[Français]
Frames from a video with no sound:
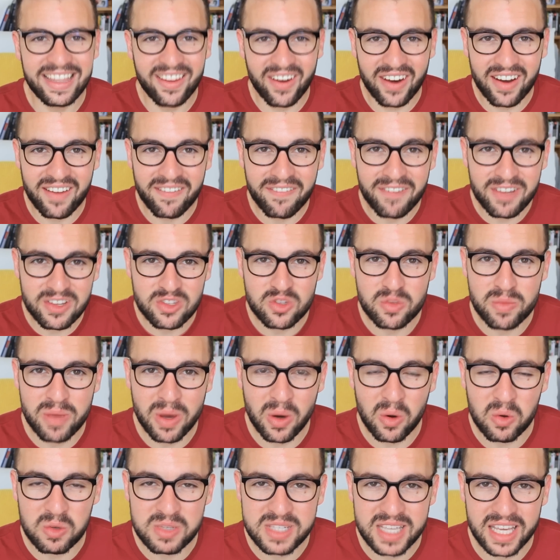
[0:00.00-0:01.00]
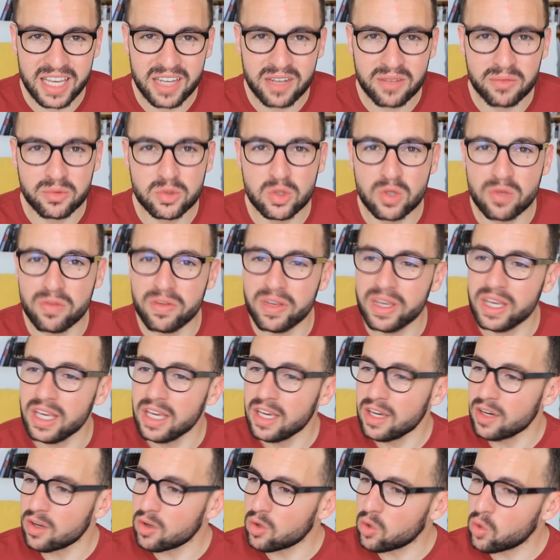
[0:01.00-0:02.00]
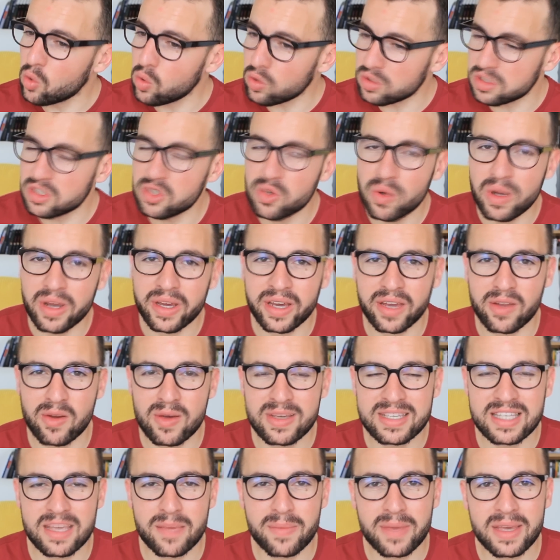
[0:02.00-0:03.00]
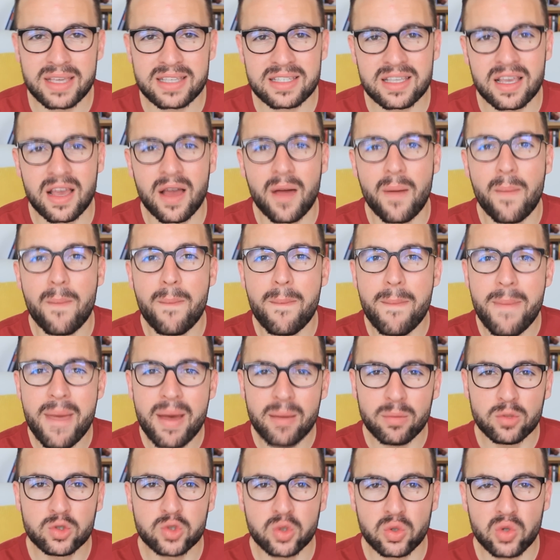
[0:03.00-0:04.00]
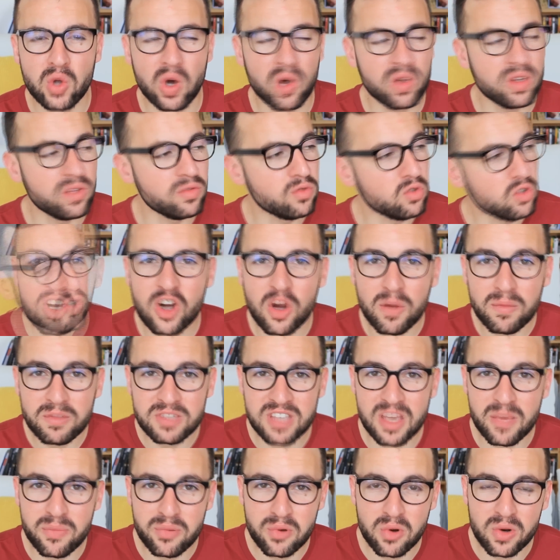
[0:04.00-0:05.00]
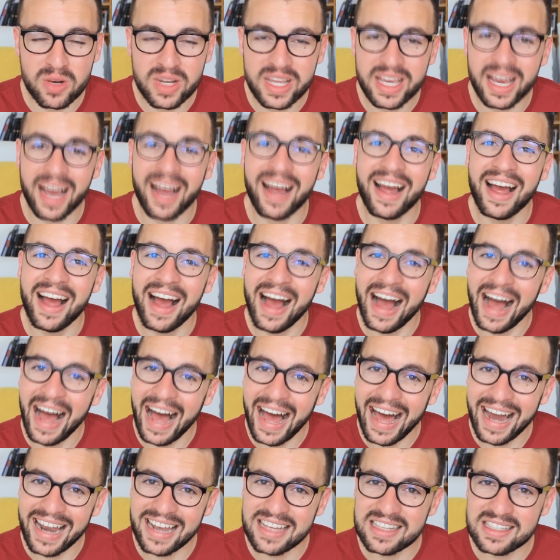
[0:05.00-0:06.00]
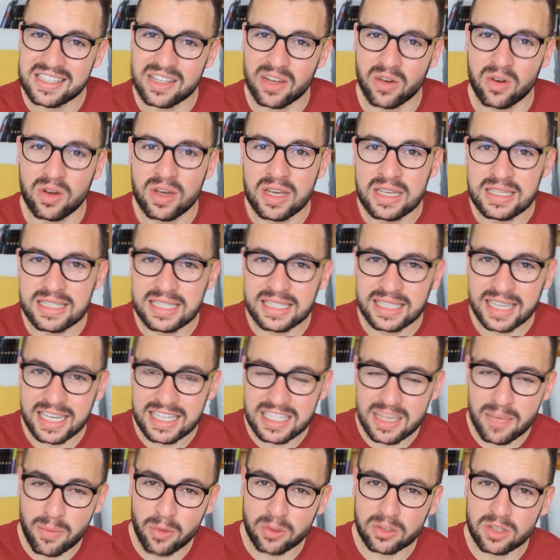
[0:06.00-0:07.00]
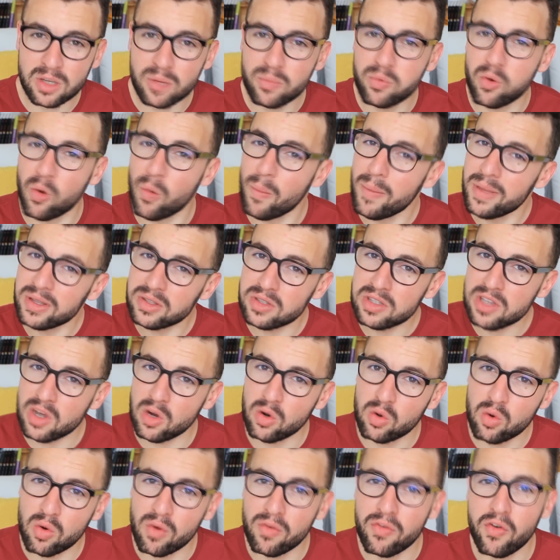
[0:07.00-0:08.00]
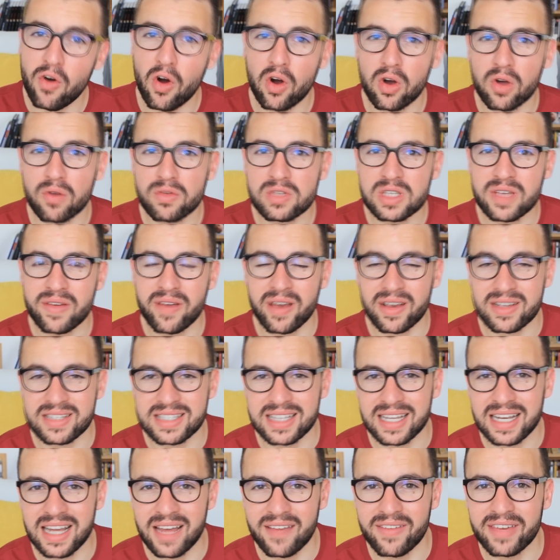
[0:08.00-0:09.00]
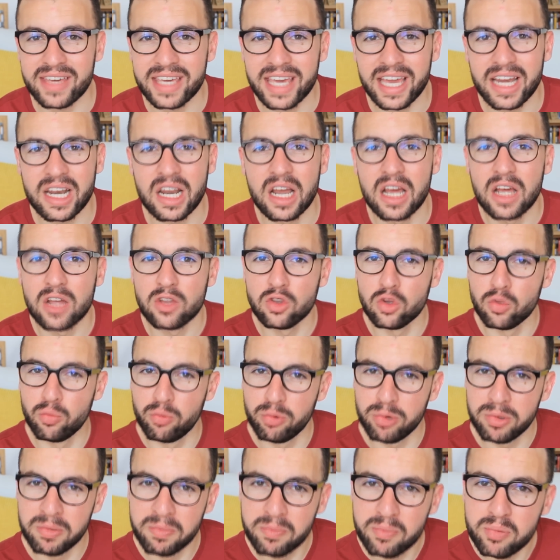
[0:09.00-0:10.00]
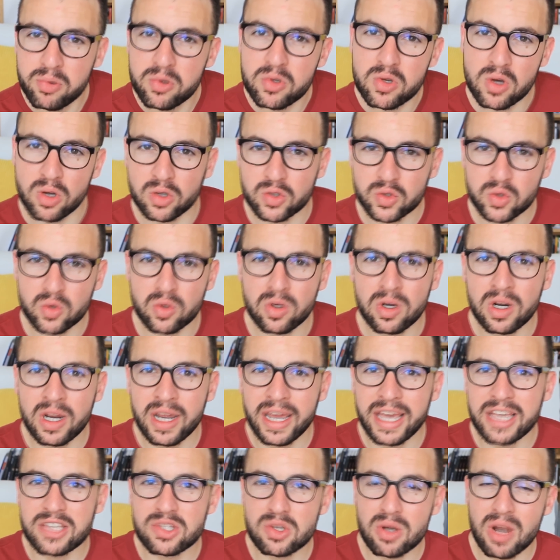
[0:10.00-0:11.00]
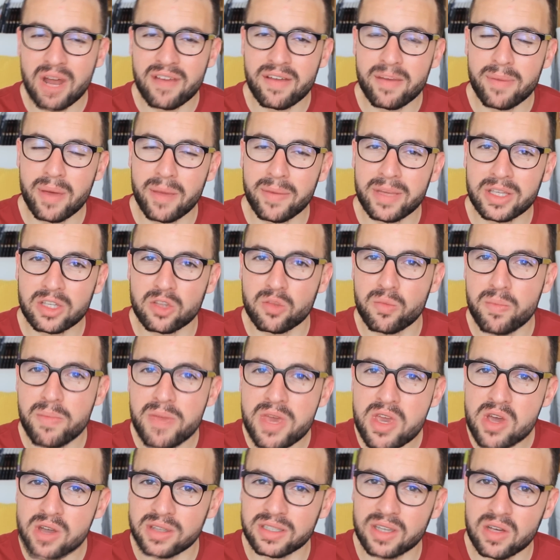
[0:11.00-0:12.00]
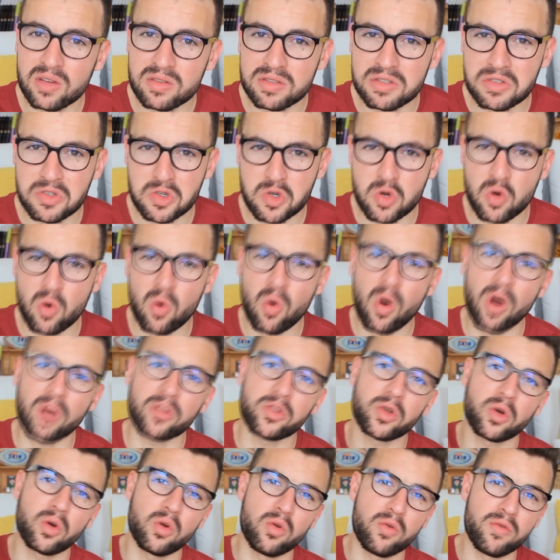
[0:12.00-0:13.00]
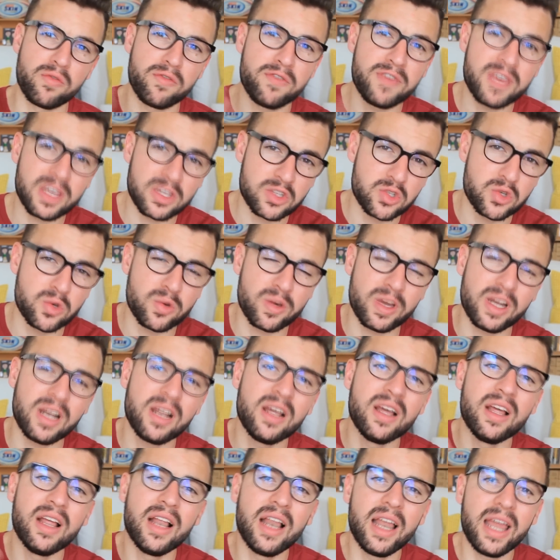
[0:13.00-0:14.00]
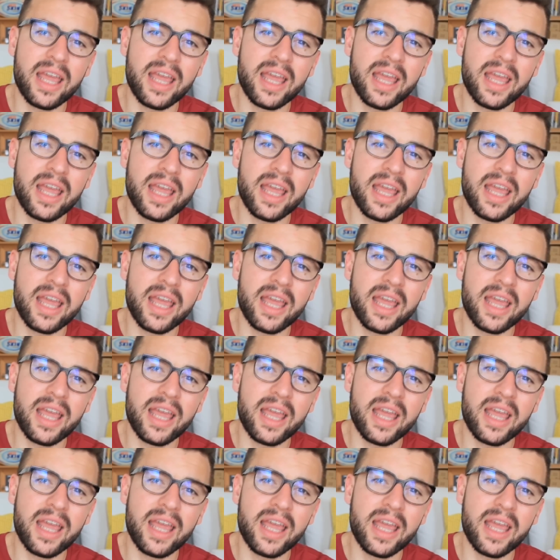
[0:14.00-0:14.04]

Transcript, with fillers: Et dans la phase numéro 5, vous devez continuer à écrire des SMS, même le jour du rendez-vous, comme vous avez pu le lire à l'instant. C'est très important pour maintenir le confort que vous avez installé avec elle depuis plusieurs jours et cela va permettre une meilleure transition entre le virtuel